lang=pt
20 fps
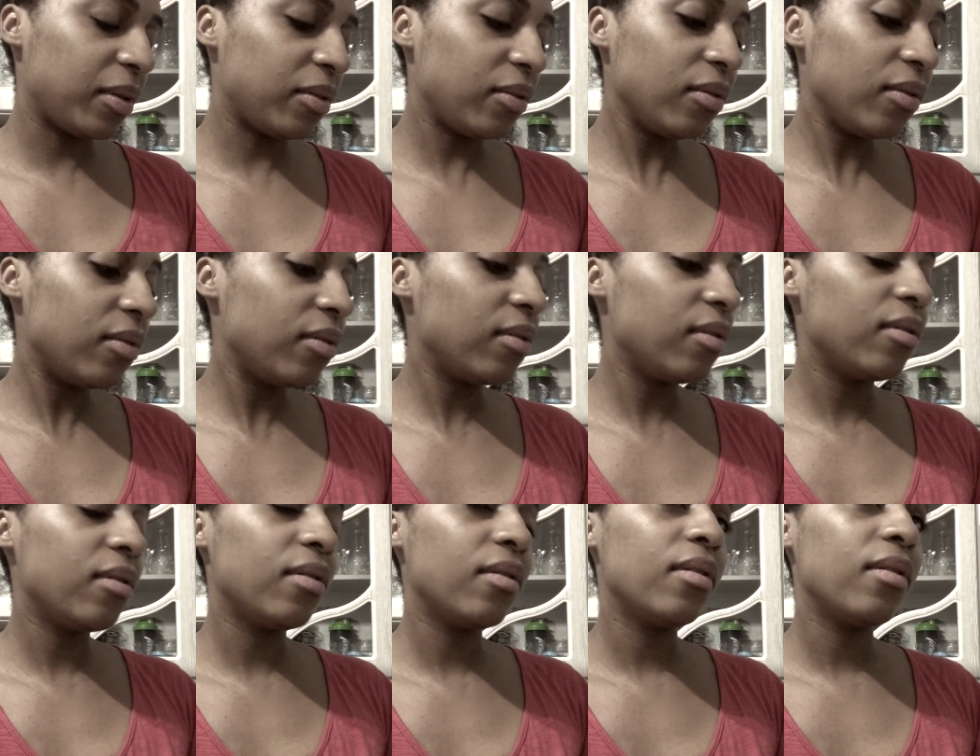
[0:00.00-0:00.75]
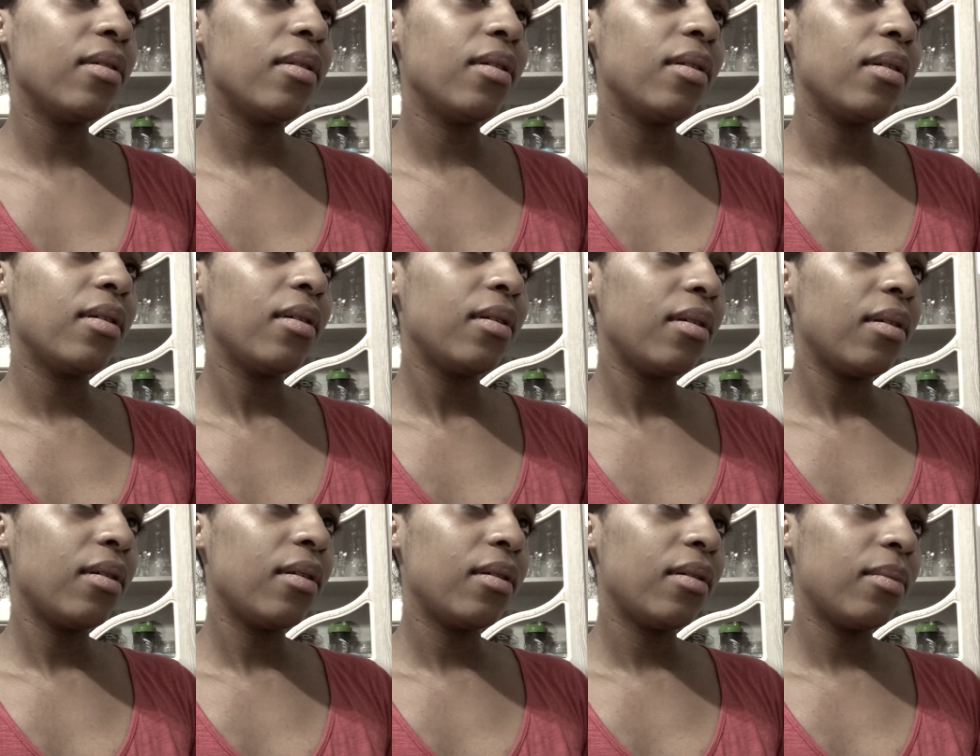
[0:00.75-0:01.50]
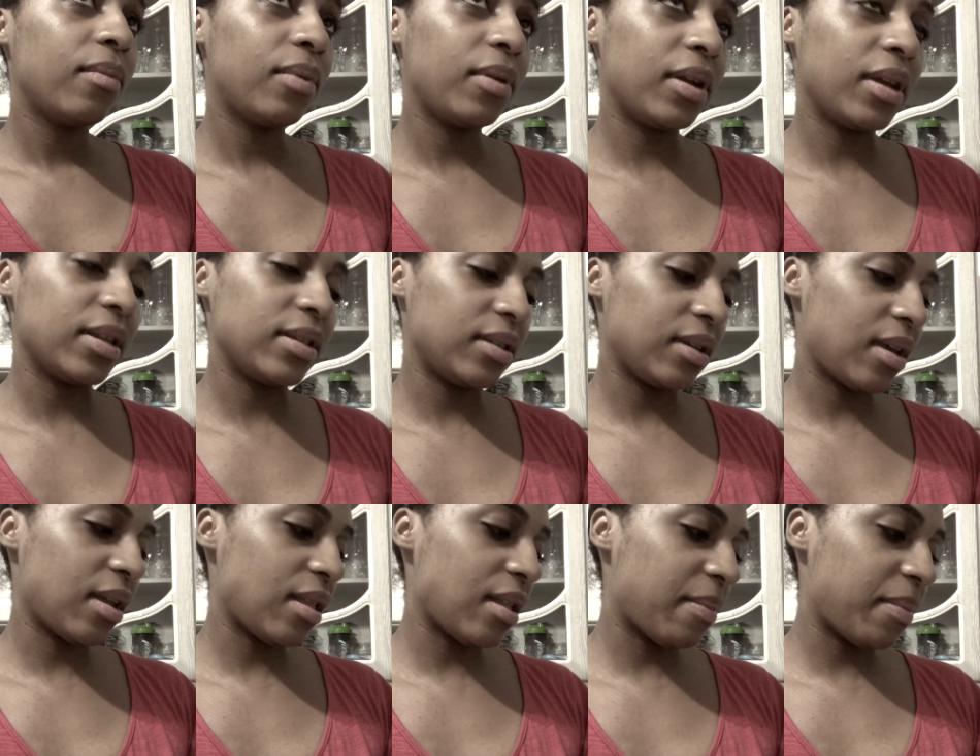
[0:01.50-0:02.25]
tudo. Porque esse aqui
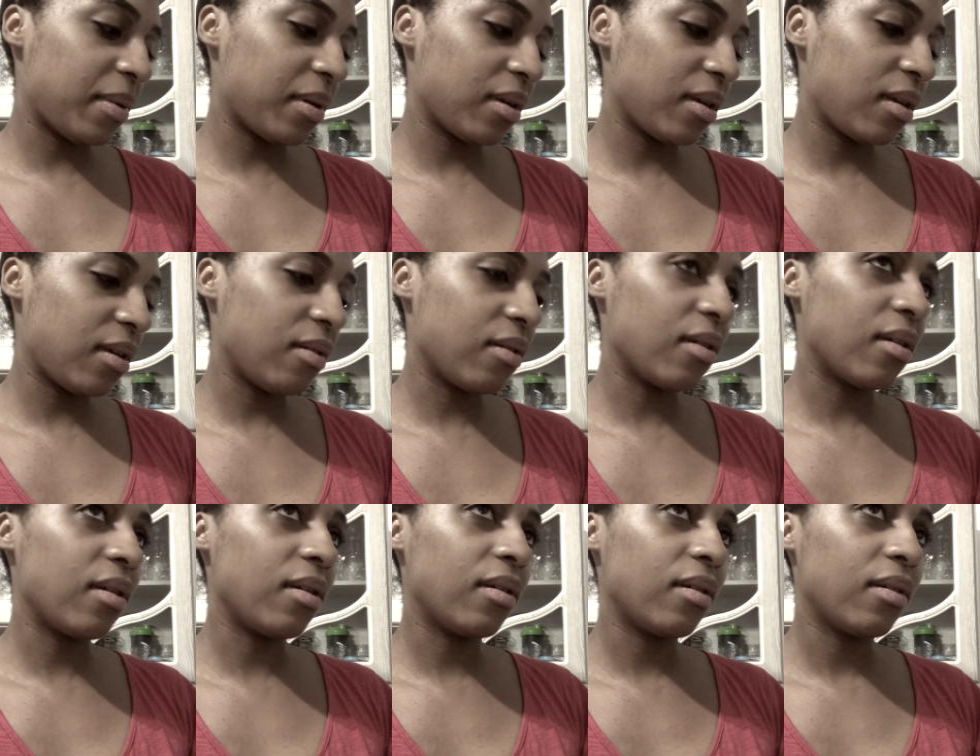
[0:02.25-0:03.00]
é até pra quem aqui?